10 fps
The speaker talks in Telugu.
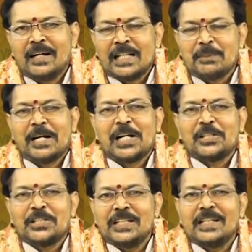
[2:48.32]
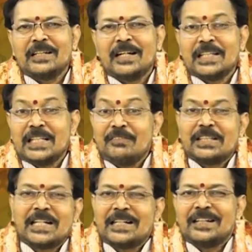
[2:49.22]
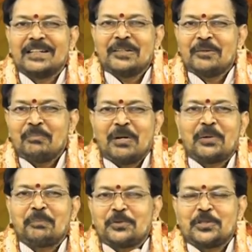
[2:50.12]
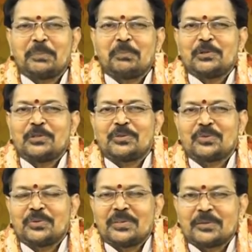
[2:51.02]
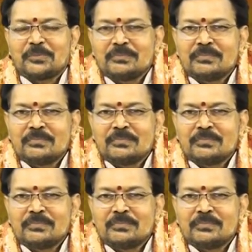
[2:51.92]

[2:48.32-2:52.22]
అది బాగలేదు ఇది అని ఈ విధంగా మార్పు చేర్పులు చేస్తున్నారు